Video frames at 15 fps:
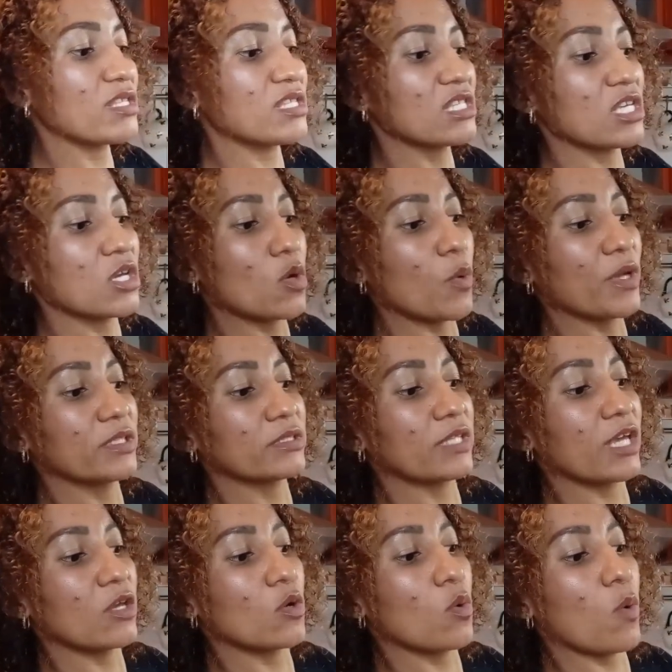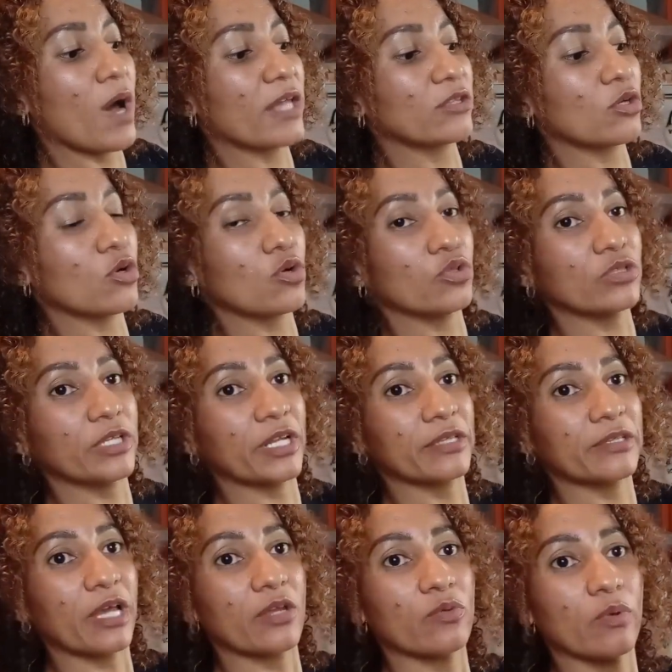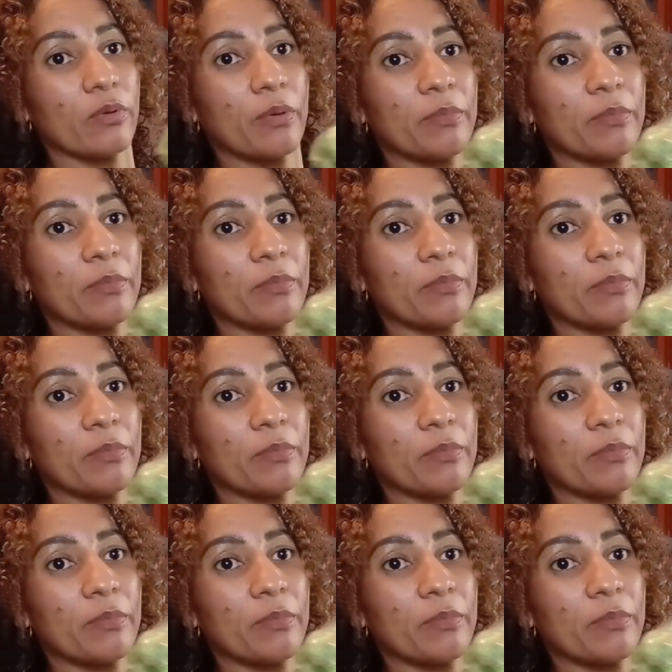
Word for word: 54,39.